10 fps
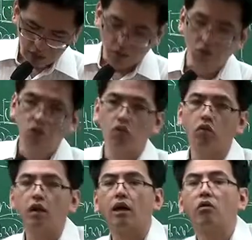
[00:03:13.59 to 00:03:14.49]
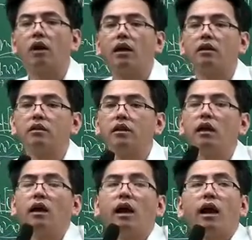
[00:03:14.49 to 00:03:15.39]
청구라고 하는 것을
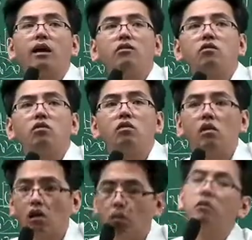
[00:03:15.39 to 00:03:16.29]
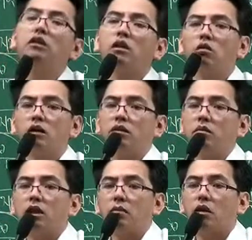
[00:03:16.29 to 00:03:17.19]
할 수 없는 경우가
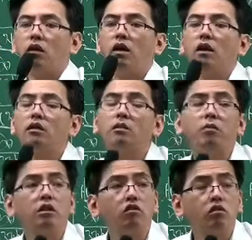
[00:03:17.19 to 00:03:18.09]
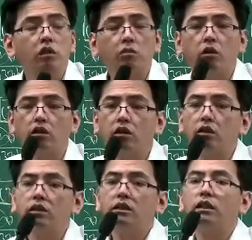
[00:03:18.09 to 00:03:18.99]
있습니다. 바로 첫 번째 출제
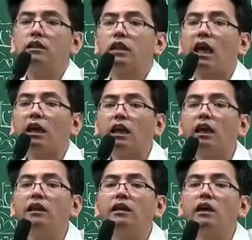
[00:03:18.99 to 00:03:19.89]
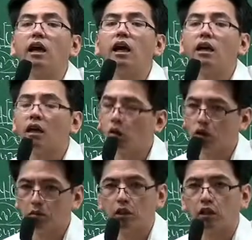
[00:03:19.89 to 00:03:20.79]
포인트 실시객 인가가
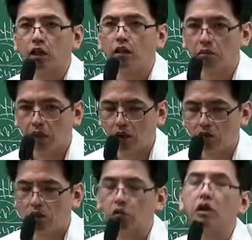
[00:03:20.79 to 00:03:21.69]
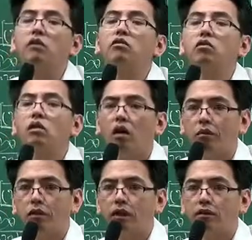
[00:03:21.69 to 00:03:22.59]
이루어지 못하다 매수 청구를 할 수
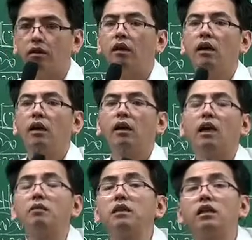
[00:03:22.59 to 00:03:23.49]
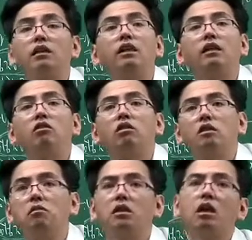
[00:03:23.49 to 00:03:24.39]
없다 해서 개념상 이런 얘기죠.
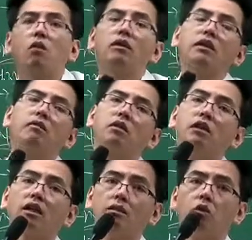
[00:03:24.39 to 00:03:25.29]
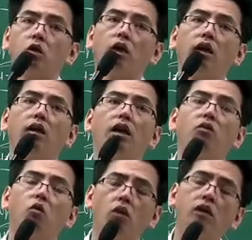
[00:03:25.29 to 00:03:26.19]
10년경과 사업 미시행 지목대라는
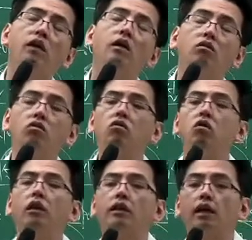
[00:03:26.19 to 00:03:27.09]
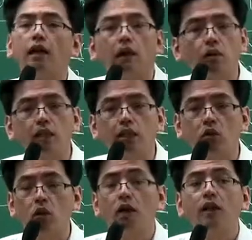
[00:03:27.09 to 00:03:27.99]
요건을 충족을 했다라고
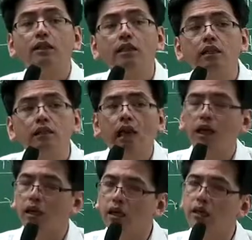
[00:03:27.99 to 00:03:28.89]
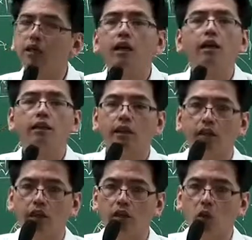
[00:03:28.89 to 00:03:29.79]
할지라도 실시객 인가가 있다는
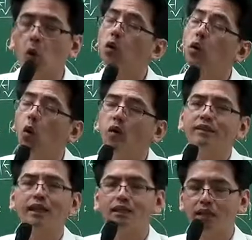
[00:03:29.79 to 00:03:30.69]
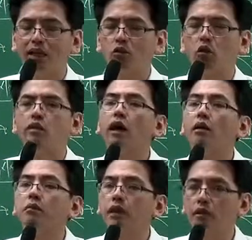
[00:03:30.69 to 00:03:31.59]
얘기는 곧 공사 착수
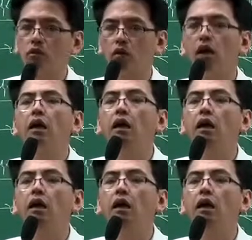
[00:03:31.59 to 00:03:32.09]
사업 착수 착수가